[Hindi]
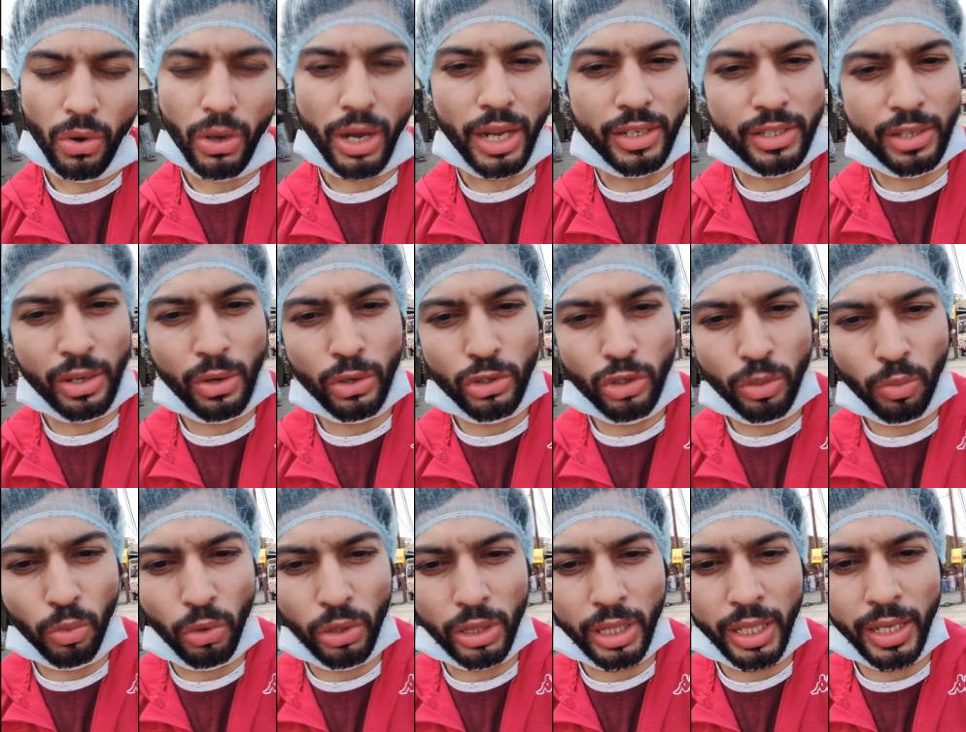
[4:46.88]
और ऐसे लोग
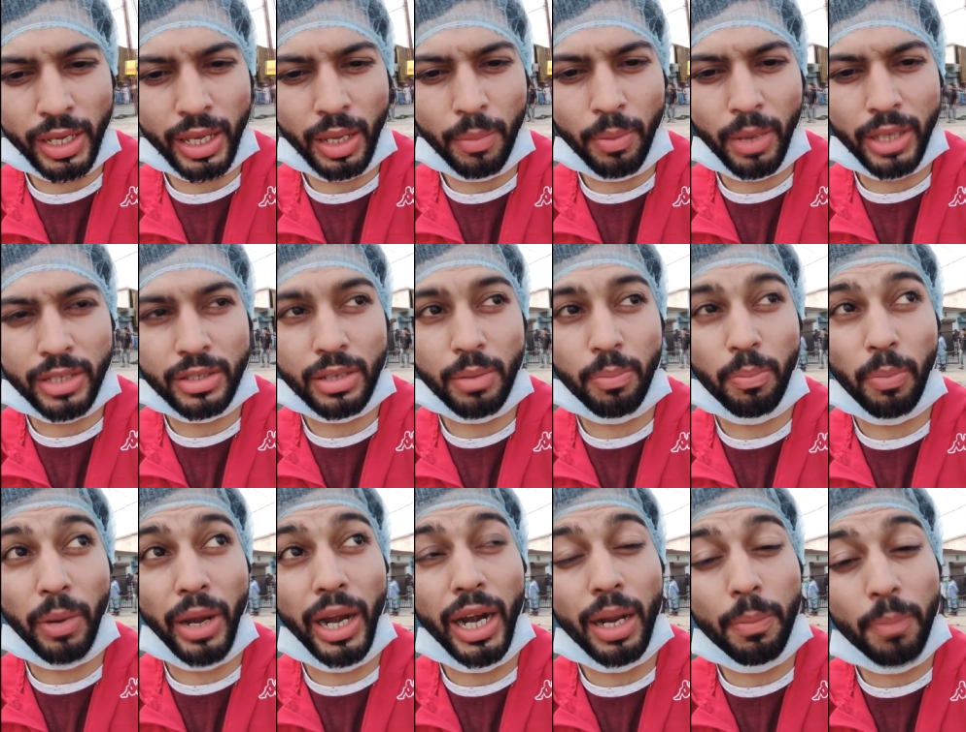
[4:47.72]
जो बोलते हैं कि पैसे
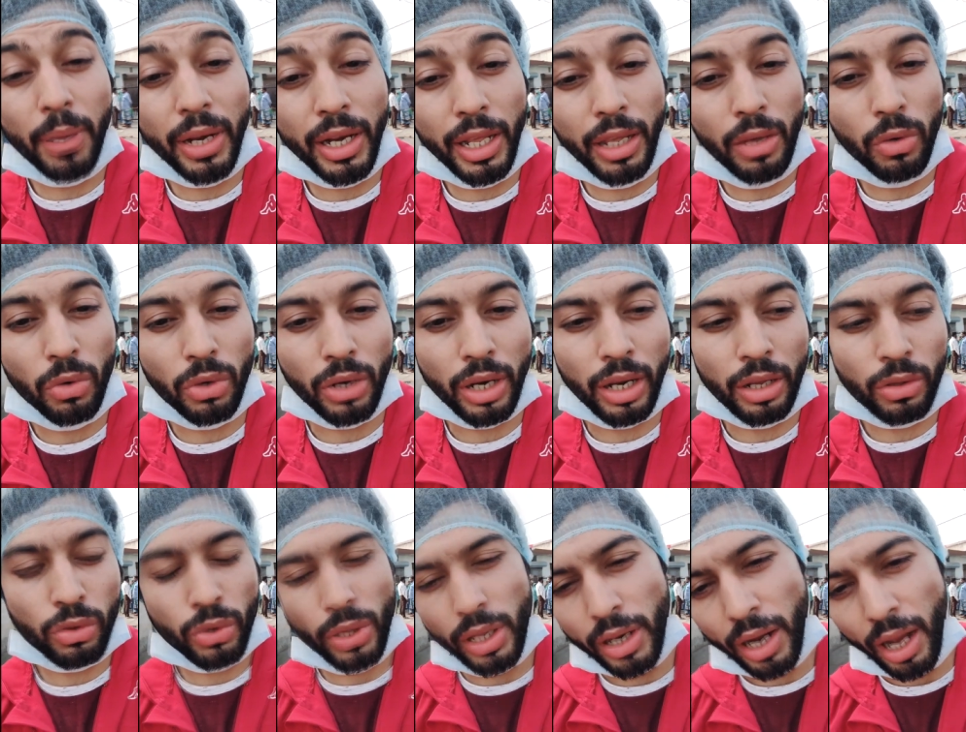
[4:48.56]
पेड़ पे नहीं उग रहे
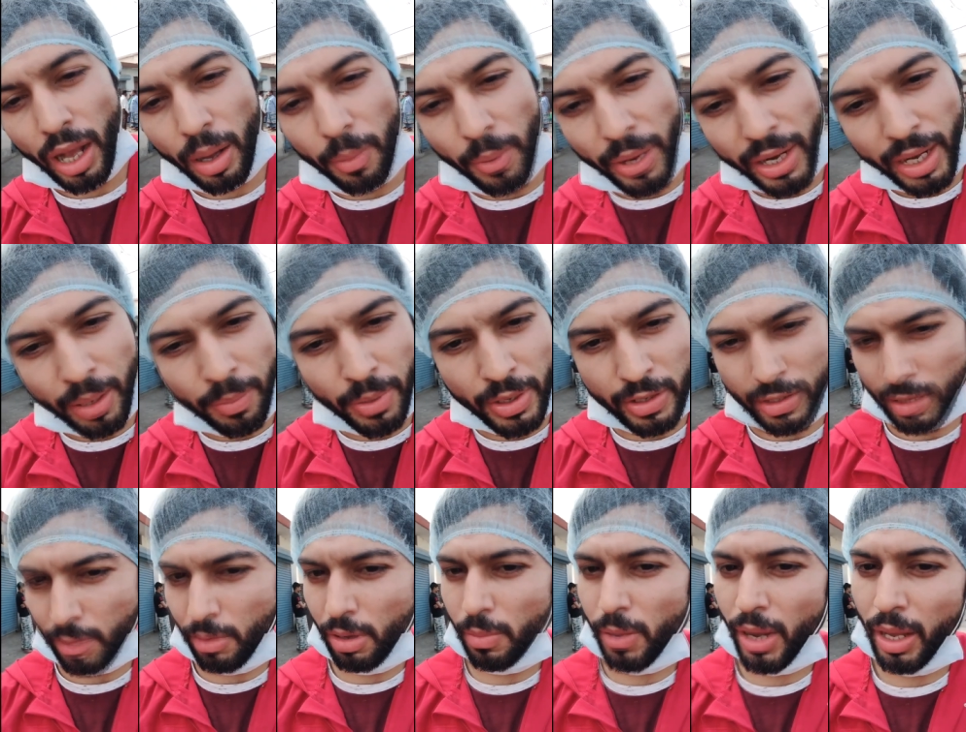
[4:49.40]
हैं तो यार हमारे
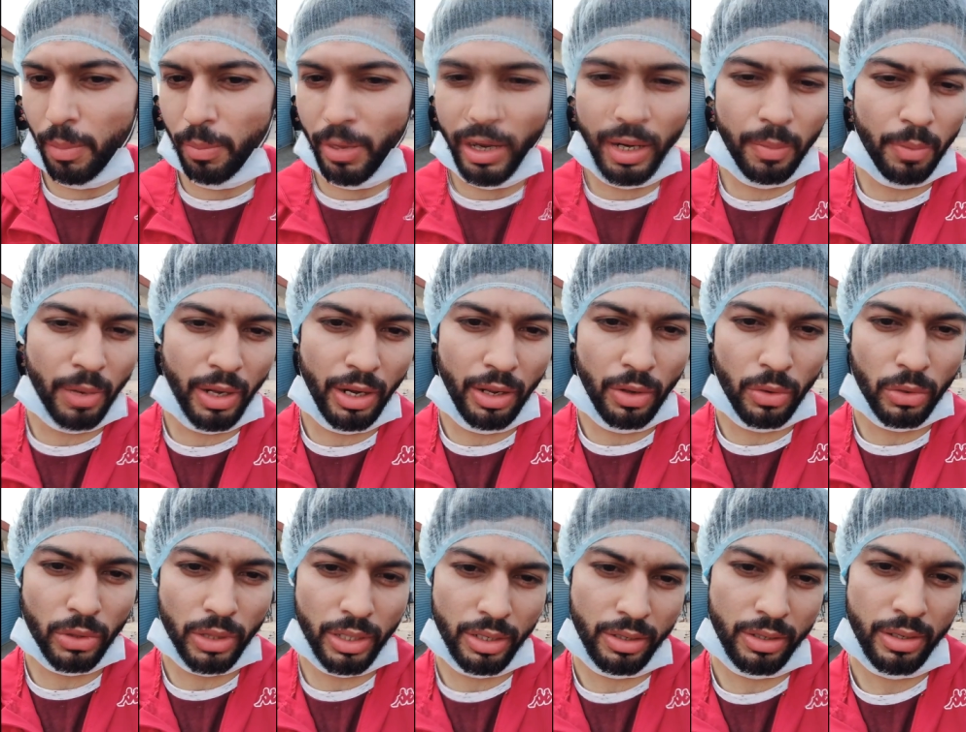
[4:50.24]
पैसे भी भाई पेड़ पे नहीं
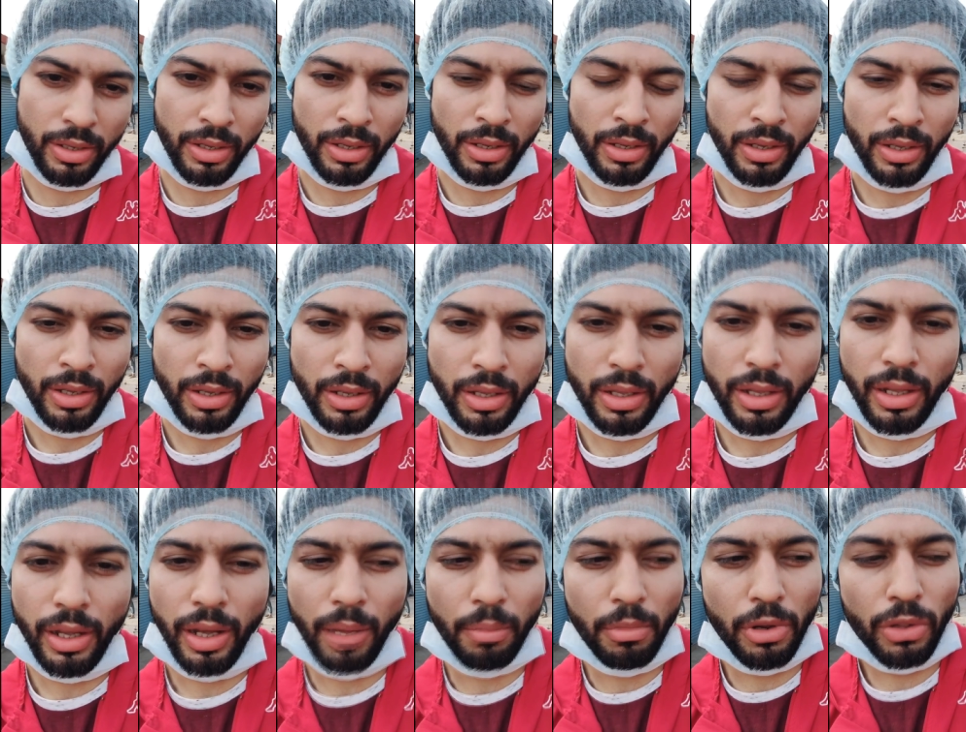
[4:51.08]
उगते
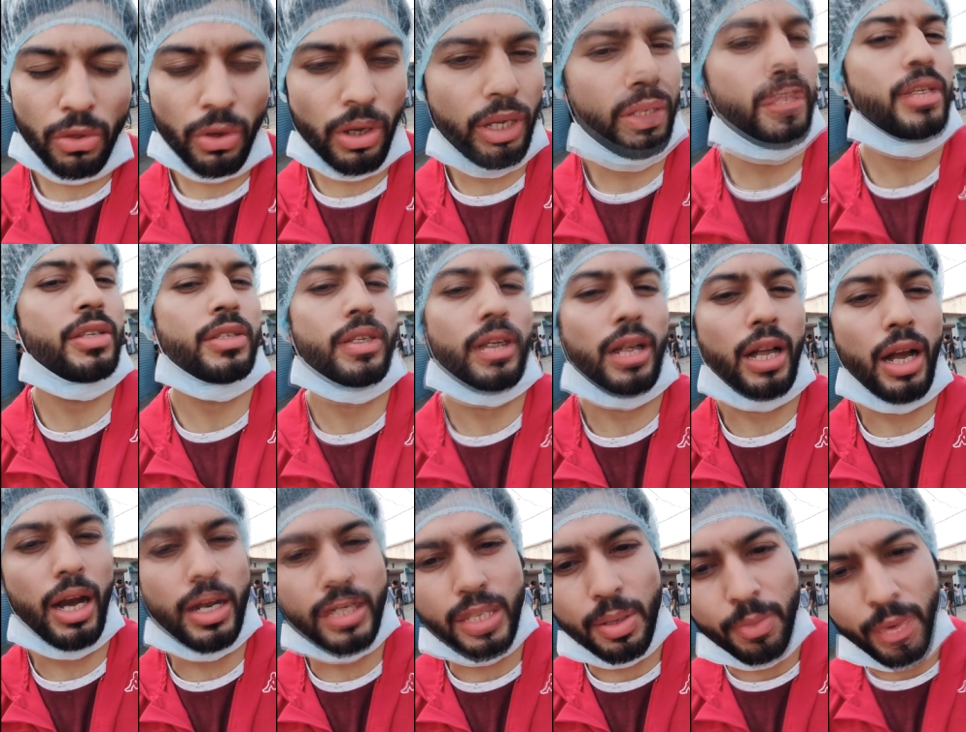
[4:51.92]
हमने तो किसी
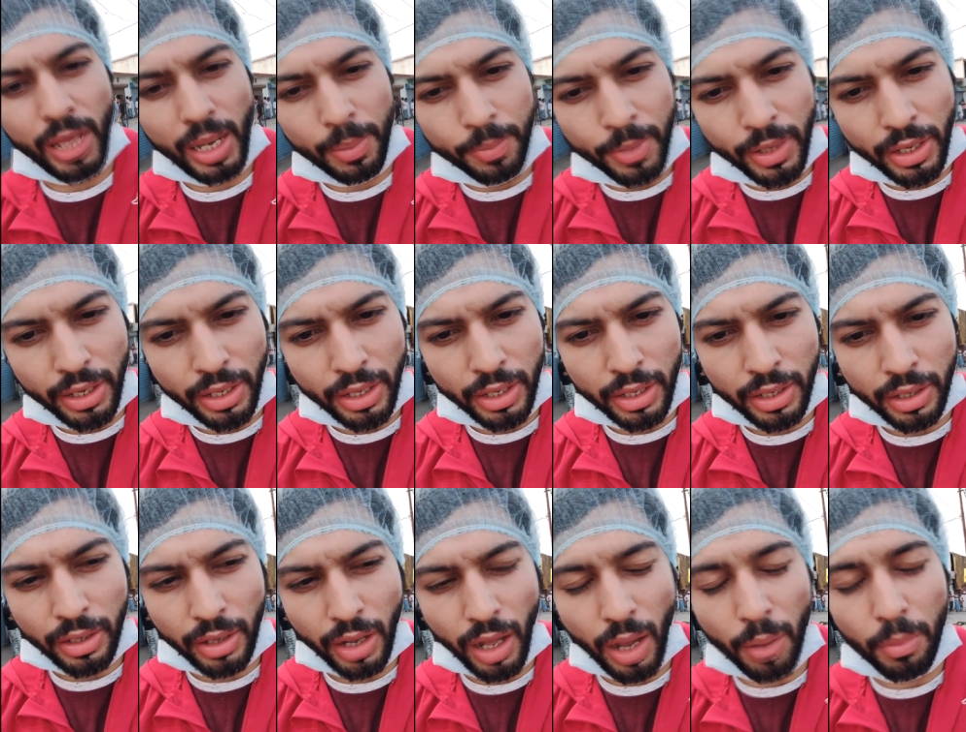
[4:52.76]
सरकार से भी हेल्प नहीं ली है
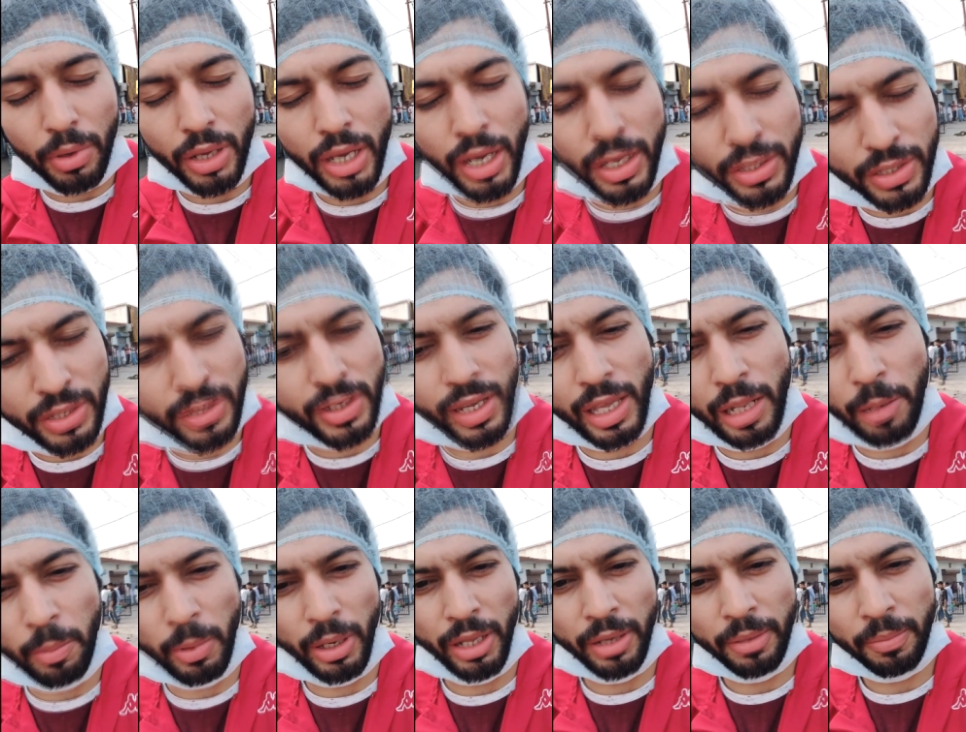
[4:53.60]
ना हमने किसी से
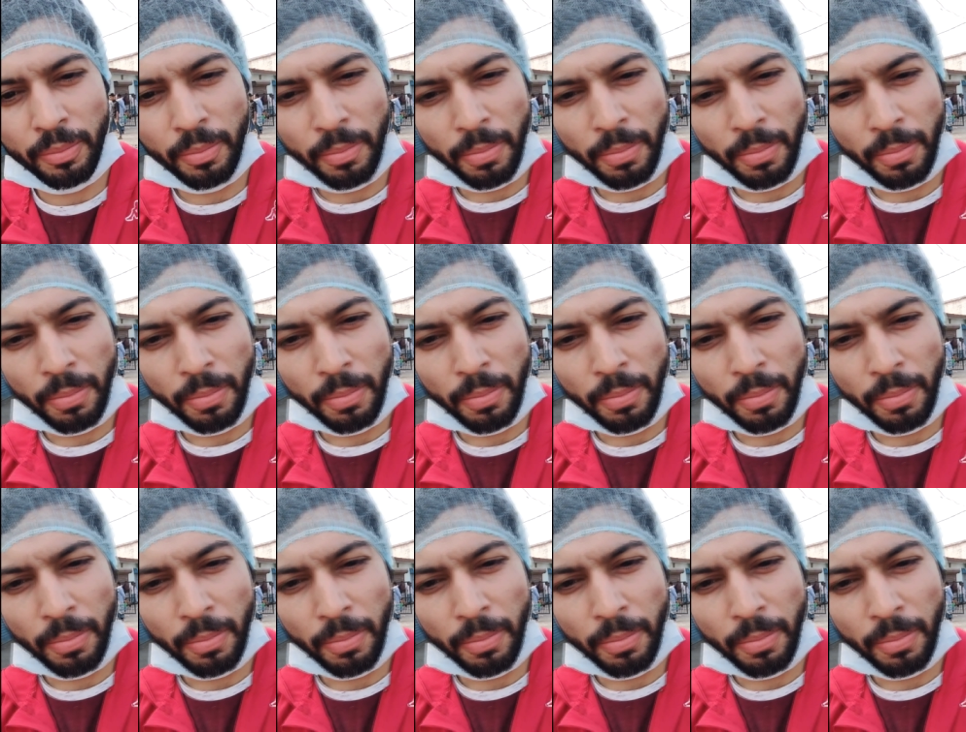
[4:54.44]
हेल्प ली